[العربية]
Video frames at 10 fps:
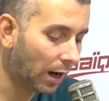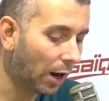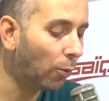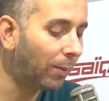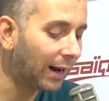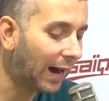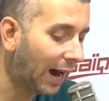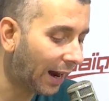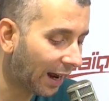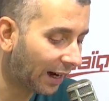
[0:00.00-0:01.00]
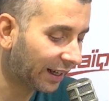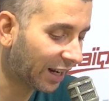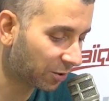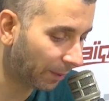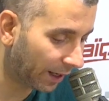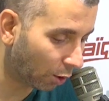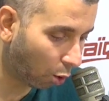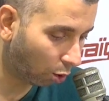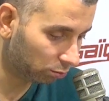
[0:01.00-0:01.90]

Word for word: أو بالأحرى الكشميو